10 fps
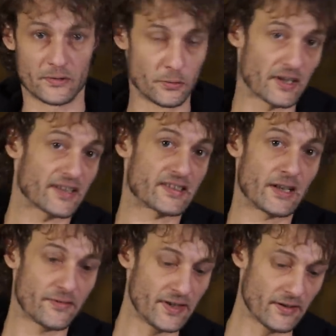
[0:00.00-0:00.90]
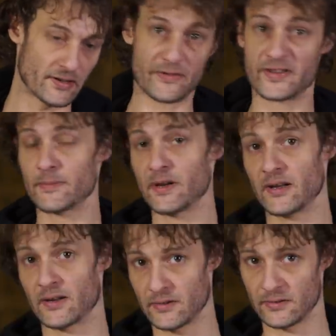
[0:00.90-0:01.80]
Le rire, c'est la vie, la vie est
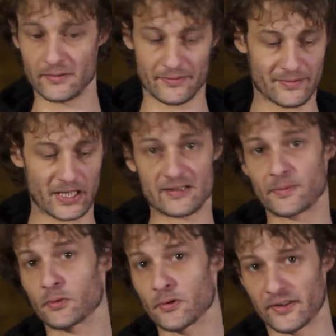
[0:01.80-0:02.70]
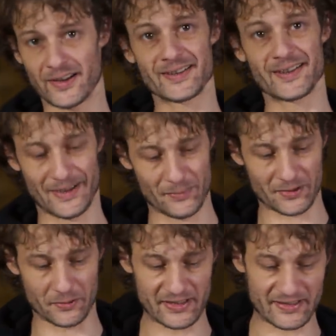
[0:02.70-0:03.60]
belle. À la semaine prochaine, à moins
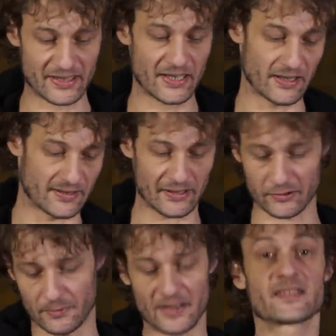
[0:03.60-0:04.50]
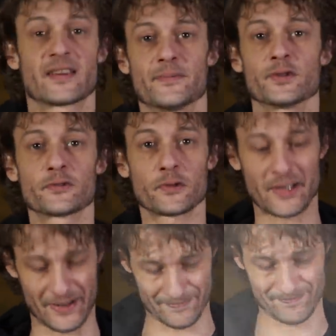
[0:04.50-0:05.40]
que d'ici là, la Terre se mette à mieux
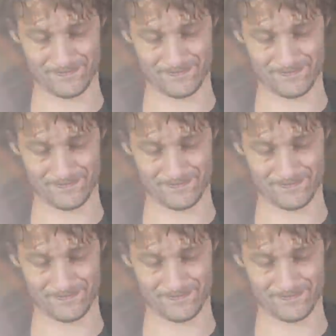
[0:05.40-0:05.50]
tourner.